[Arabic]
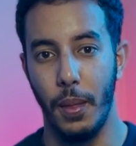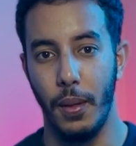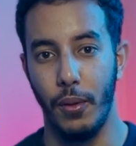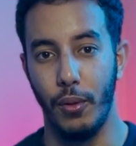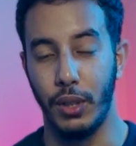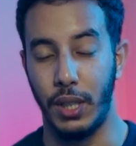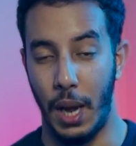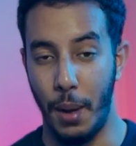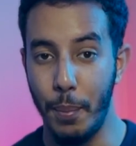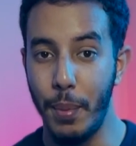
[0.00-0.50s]

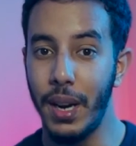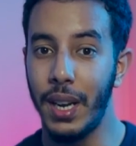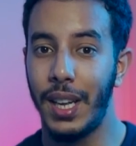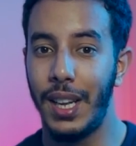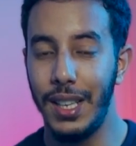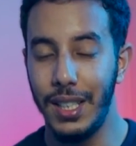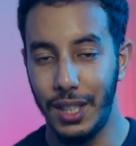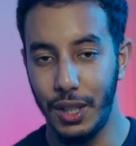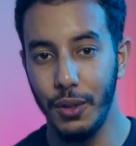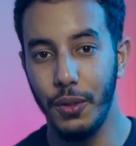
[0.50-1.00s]
واش عمرك
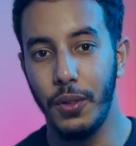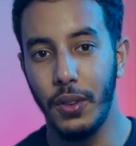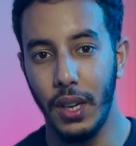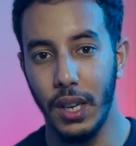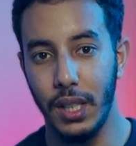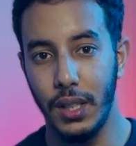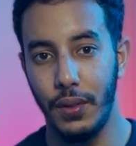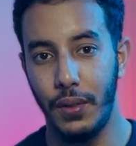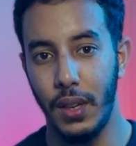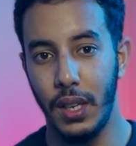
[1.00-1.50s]
جلستي
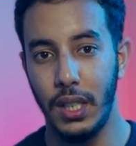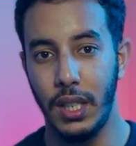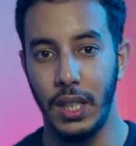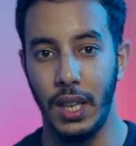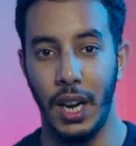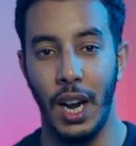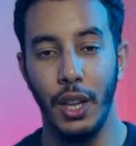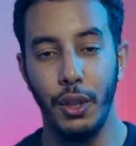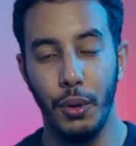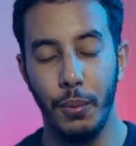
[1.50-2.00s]
وفكرتي في الشيء
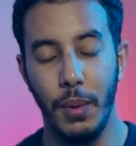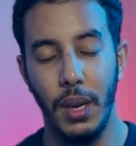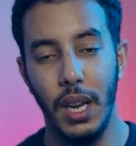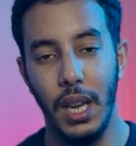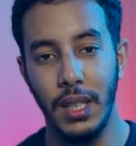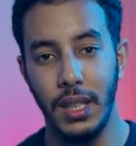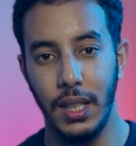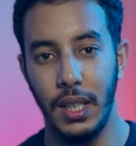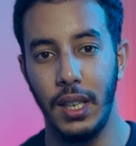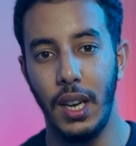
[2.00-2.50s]
راه هادو هما
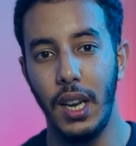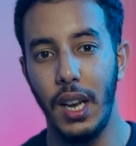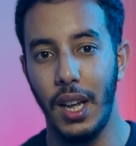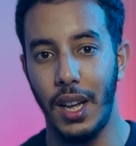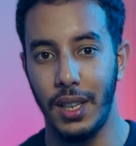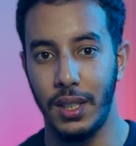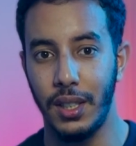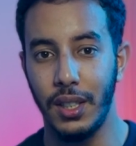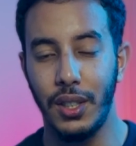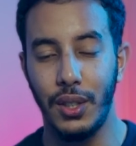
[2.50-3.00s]
الاسئله اللي
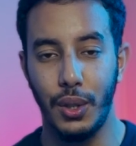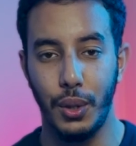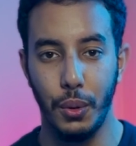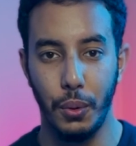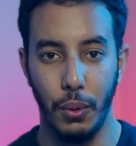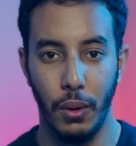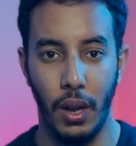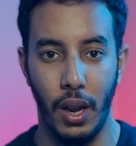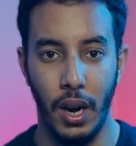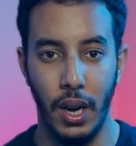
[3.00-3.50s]
خاصك
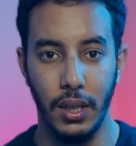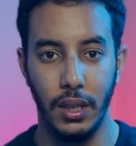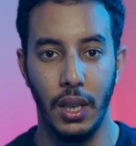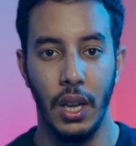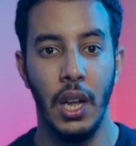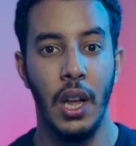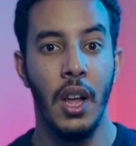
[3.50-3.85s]
تسول راسك